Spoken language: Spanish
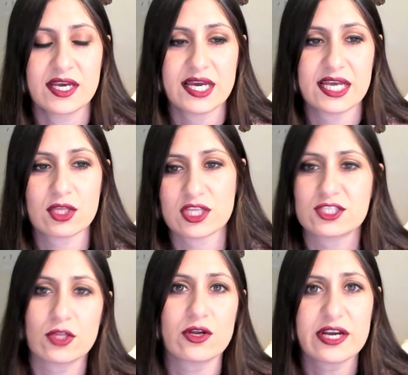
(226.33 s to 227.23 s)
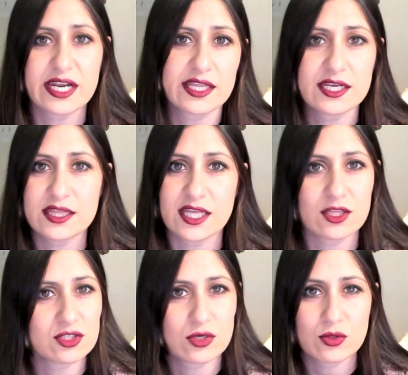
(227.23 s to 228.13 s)
Entonces, todo lo que era de Nintendo
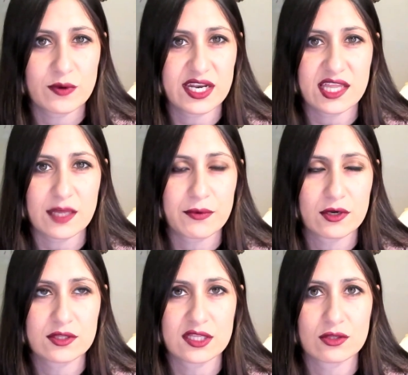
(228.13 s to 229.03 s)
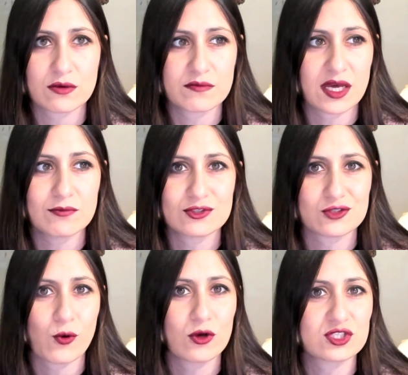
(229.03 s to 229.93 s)
yo no tuve nada, por lo tanto hay muchos
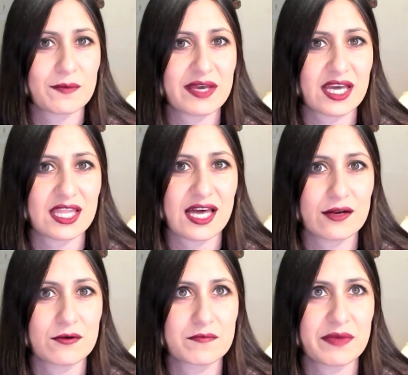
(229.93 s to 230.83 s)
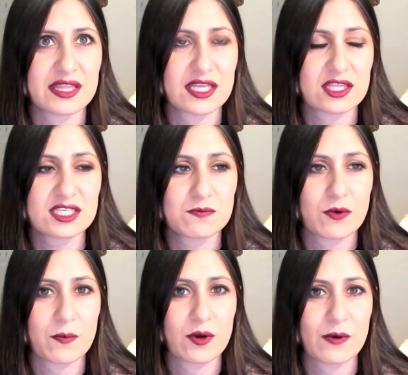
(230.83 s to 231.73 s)
juegos que me quedaron pendientes
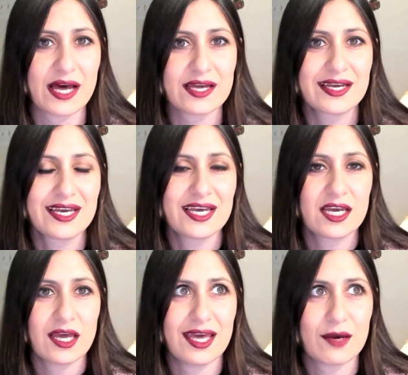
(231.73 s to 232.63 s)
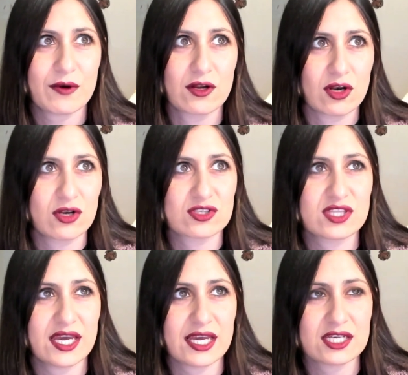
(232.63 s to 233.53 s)
por probar. Eh, bueno, los
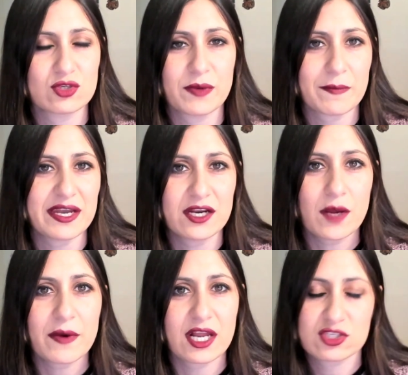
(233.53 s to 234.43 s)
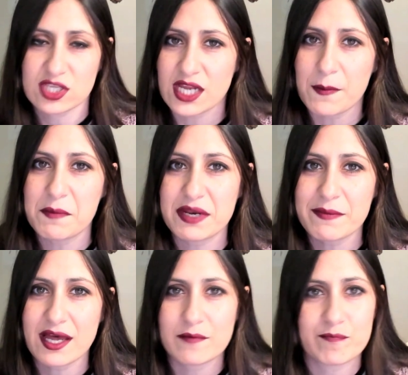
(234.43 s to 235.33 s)
de Super Mario no, porque los tenía mi
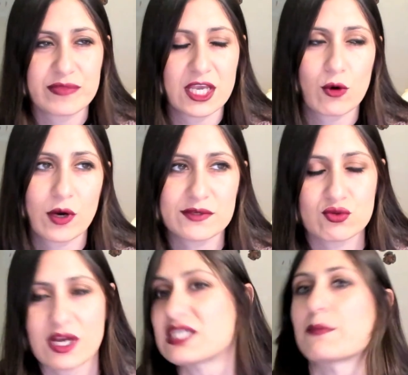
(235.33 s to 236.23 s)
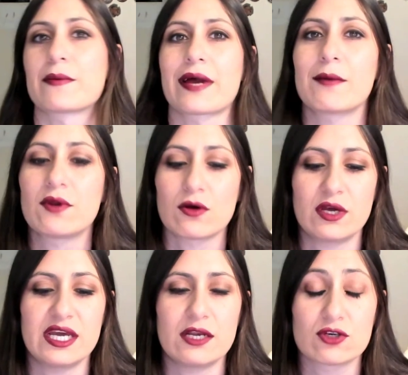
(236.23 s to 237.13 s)
prima, y jugaba en su casa, pero por ejemplo,
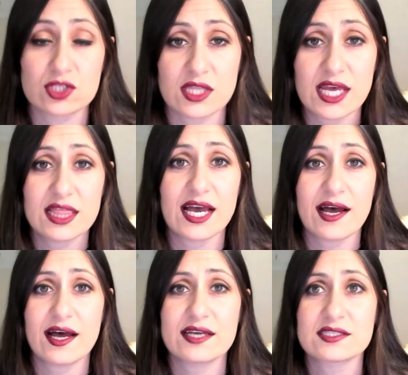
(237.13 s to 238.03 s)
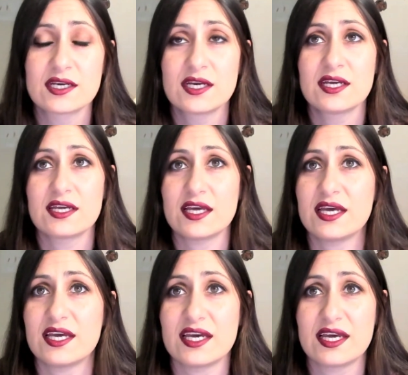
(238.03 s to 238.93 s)
eh, los Zeldas,
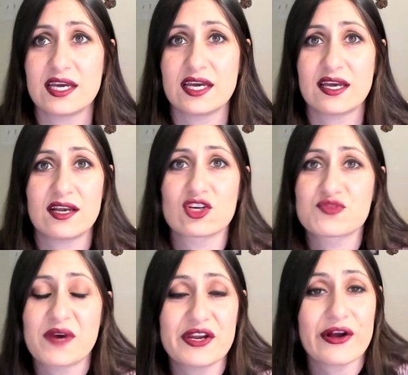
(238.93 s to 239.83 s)
eh, los Mario